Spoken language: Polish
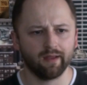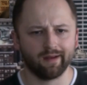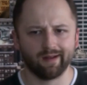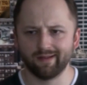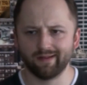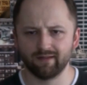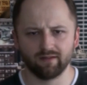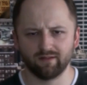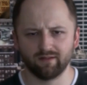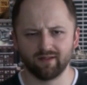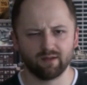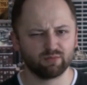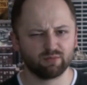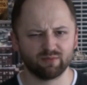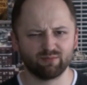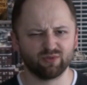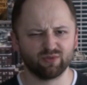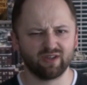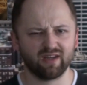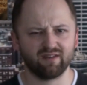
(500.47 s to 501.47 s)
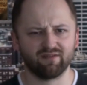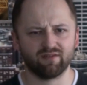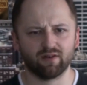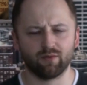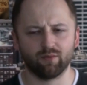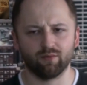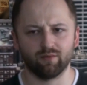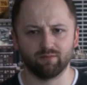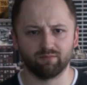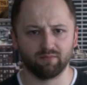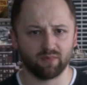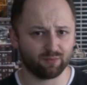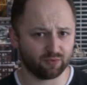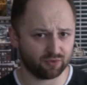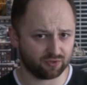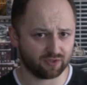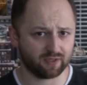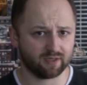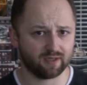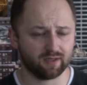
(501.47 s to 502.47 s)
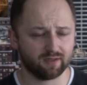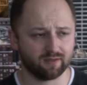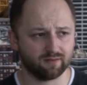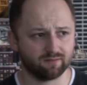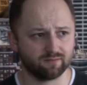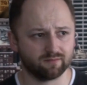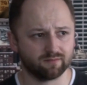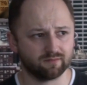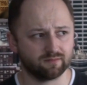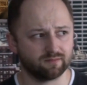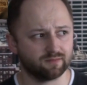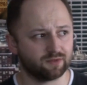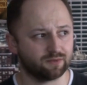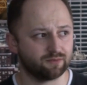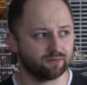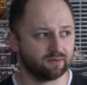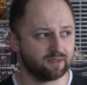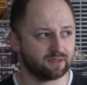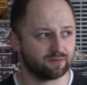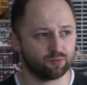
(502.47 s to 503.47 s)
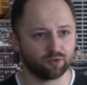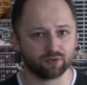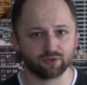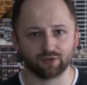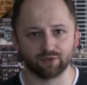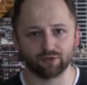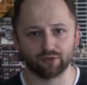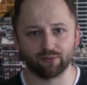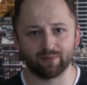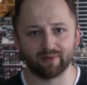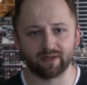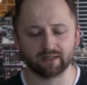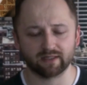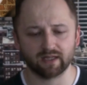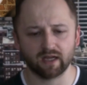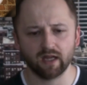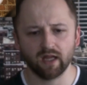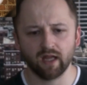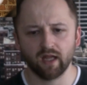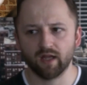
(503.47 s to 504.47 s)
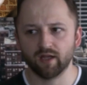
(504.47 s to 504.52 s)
ale nie przebąkiwał, mimo że mm, no, jest młodszy od Roberta,